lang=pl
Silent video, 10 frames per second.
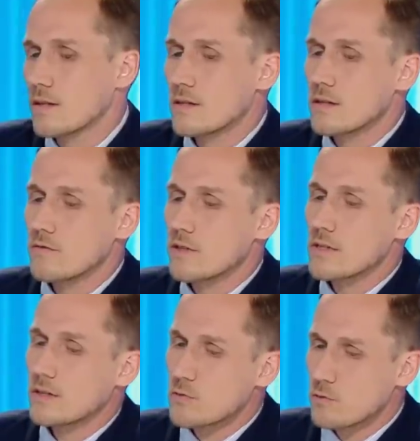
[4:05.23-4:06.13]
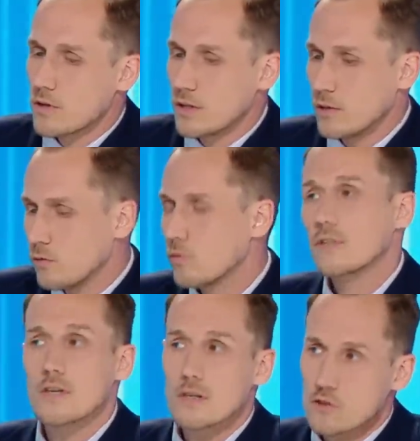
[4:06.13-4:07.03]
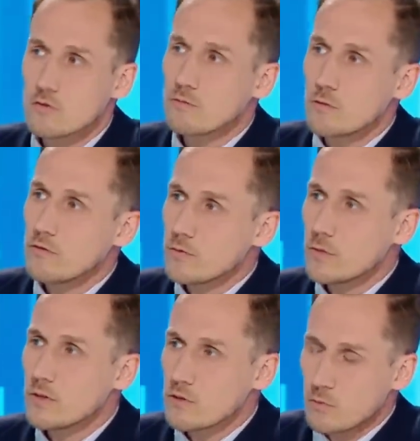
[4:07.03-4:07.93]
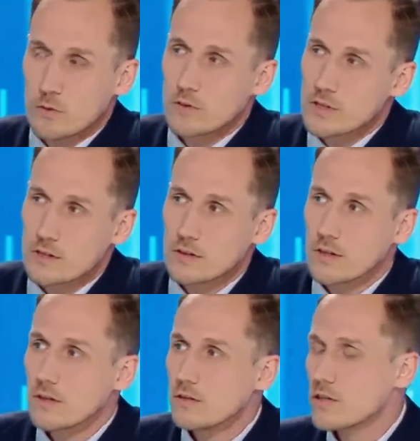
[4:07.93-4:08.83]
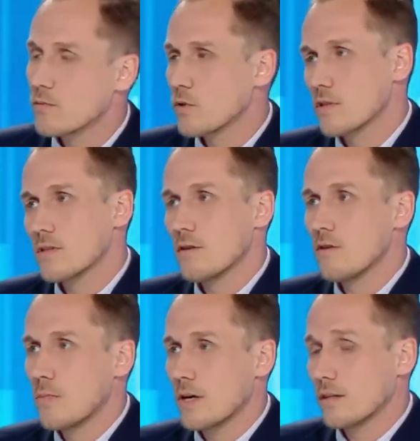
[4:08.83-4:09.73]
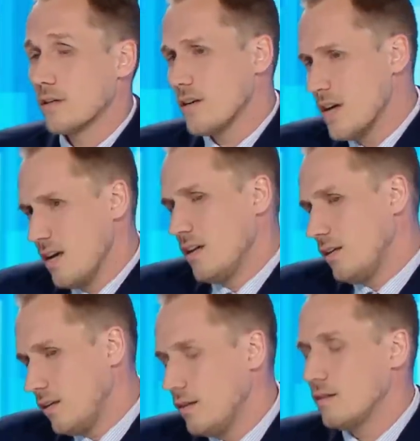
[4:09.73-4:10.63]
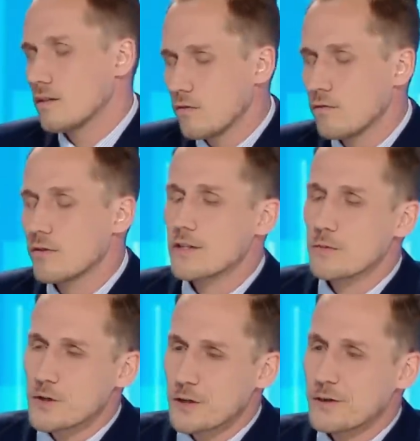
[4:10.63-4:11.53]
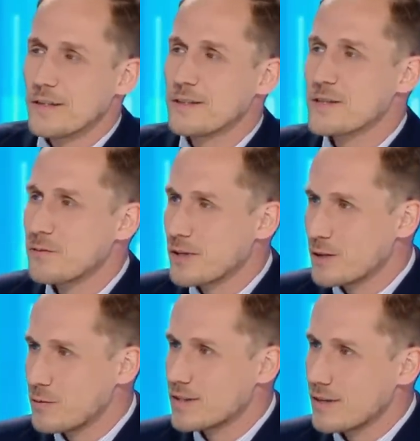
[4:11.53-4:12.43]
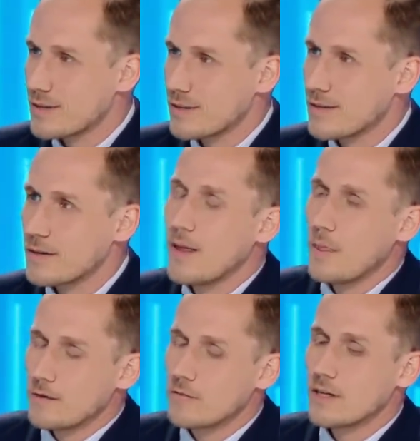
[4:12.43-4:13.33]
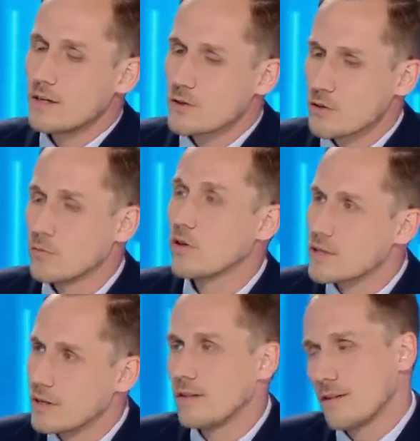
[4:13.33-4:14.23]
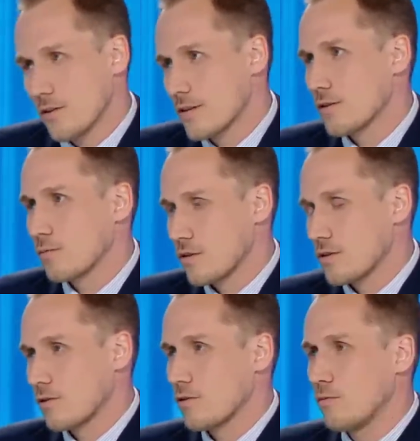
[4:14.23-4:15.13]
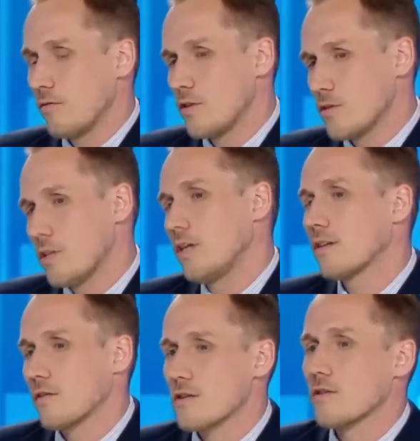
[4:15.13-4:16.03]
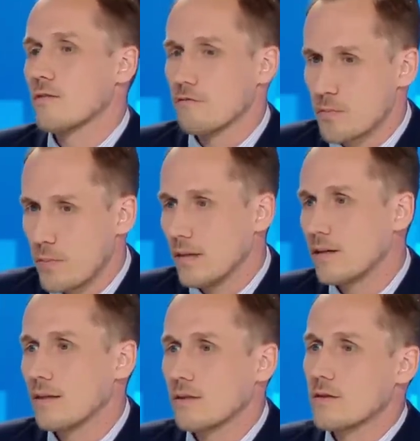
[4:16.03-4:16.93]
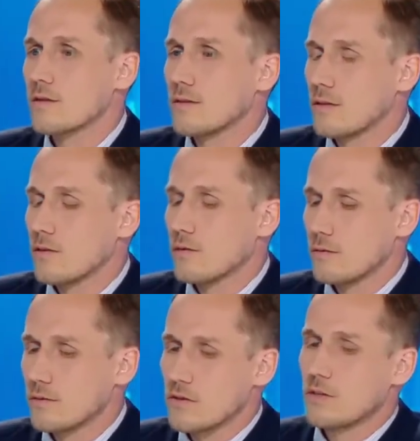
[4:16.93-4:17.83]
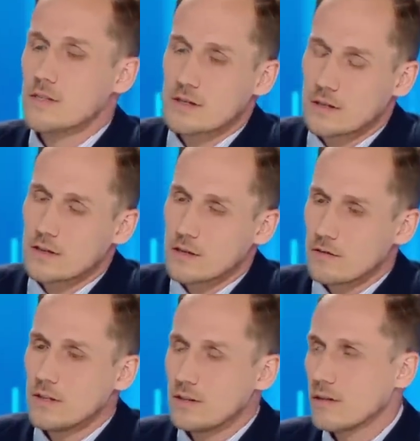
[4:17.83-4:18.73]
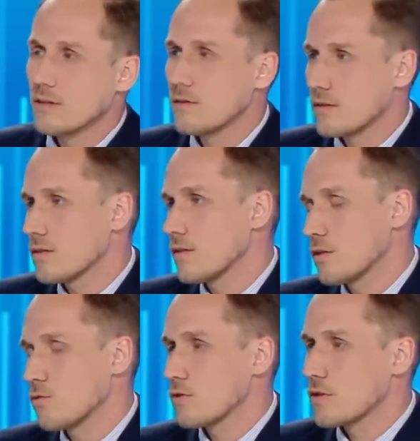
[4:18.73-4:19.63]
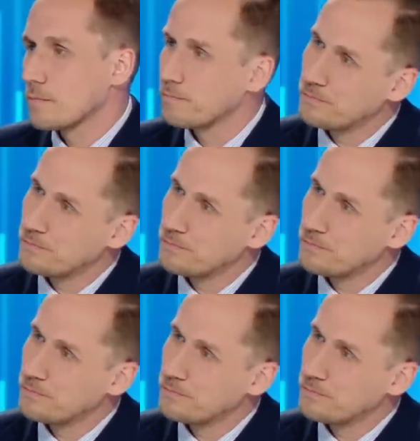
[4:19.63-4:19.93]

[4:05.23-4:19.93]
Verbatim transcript: kryzys związany z Ukrainą, do którego znów mówimy zupełnie co innego innego niż pozostałe partie. I znów jestem przekonany, że po jakimś czasie wiele osób doceni to, że od początku mówiliśmy nie to, co wypada, to, to co nie jest krytykowane, tylko to, co jest słuszne.